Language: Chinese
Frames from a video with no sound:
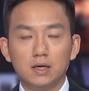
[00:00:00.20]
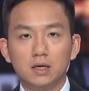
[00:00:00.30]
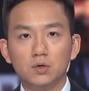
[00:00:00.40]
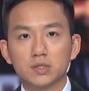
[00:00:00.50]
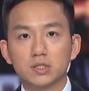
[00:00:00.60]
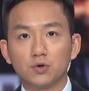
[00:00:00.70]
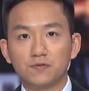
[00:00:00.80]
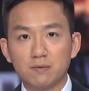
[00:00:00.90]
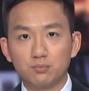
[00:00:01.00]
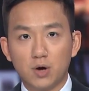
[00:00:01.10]
俄罗斯国
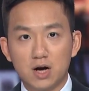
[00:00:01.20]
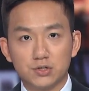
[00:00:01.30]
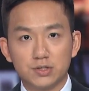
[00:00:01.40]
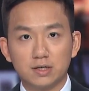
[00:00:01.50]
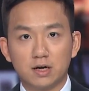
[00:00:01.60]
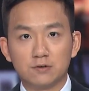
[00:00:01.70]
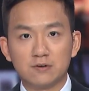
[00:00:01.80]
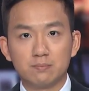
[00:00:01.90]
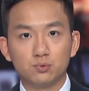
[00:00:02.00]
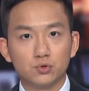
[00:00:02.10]
防部二十四号
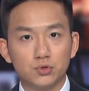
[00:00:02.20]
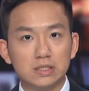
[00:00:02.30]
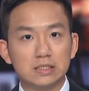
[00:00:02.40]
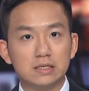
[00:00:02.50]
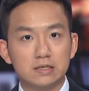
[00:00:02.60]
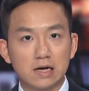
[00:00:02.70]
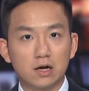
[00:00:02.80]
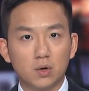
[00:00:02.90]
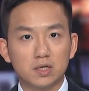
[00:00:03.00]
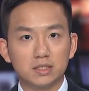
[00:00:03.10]
发布最新战
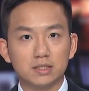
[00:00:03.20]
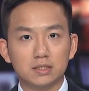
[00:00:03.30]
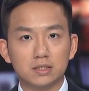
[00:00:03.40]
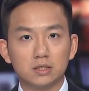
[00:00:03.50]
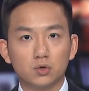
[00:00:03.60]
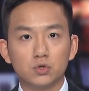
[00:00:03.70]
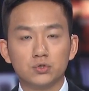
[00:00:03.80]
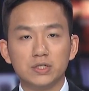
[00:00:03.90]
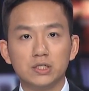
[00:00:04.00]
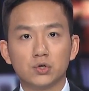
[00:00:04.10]
况信息。过
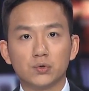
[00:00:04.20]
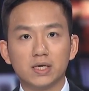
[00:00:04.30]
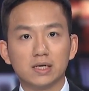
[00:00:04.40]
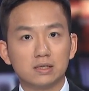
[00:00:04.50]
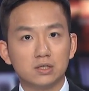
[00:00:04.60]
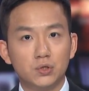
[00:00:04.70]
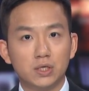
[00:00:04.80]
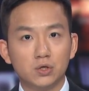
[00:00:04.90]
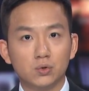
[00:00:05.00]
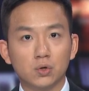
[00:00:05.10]
去一昼夜，俄军
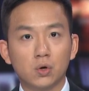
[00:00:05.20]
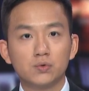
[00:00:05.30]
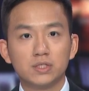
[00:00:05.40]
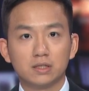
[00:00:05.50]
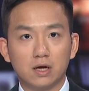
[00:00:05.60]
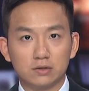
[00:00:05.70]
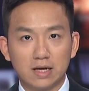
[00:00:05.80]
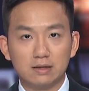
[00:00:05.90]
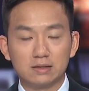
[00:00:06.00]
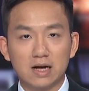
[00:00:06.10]
利用空基导
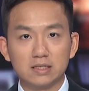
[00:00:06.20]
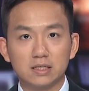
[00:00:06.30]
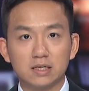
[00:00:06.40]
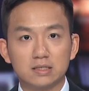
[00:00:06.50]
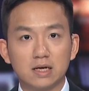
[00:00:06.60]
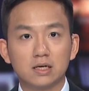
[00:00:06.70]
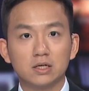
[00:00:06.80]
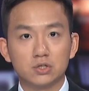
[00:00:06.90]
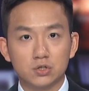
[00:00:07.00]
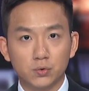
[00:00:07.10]
弹打击了三
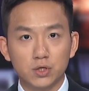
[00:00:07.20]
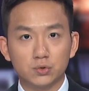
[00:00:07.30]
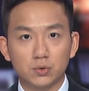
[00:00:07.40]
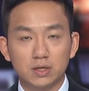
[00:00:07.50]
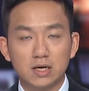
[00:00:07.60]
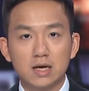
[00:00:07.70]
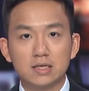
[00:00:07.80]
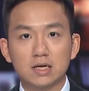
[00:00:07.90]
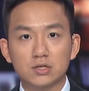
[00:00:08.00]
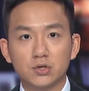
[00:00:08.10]
个指挥所、
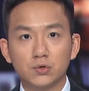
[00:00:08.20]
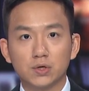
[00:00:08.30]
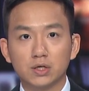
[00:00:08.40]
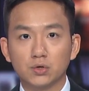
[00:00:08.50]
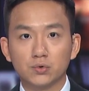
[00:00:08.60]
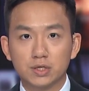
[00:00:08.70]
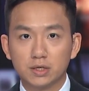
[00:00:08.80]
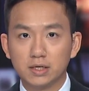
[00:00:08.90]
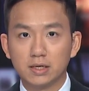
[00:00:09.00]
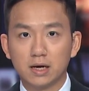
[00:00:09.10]
三十六个有生
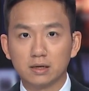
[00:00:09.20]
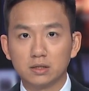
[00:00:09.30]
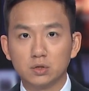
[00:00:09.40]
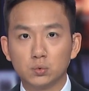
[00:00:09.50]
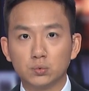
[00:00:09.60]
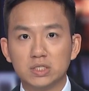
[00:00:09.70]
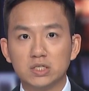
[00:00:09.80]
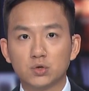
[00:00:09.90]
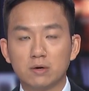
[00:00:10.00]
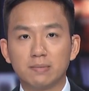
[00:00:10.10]
力量和武
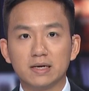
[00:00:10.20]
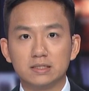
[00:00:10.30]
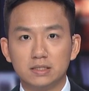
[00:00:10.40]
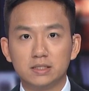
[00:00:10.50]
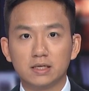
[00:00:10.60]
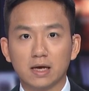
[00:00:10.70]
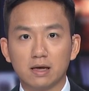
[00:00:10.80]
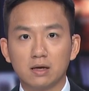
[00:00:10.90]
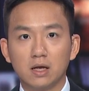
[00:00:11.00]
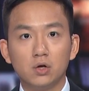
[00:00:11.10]
器装备集结
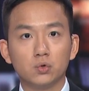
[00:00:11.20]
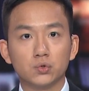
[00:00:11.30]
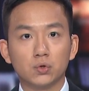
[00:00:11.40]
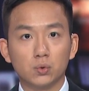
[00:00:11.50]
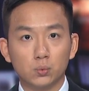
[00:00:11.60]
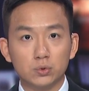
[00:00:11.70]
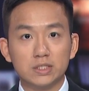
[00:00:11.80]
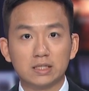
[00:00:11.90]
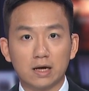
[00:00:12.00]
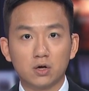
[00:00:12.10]
点、六座武
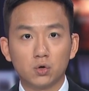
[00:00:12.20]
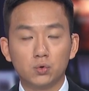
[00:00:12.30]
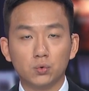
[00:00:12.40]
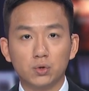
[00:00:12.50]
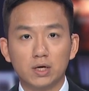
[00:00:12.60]
器弹药库，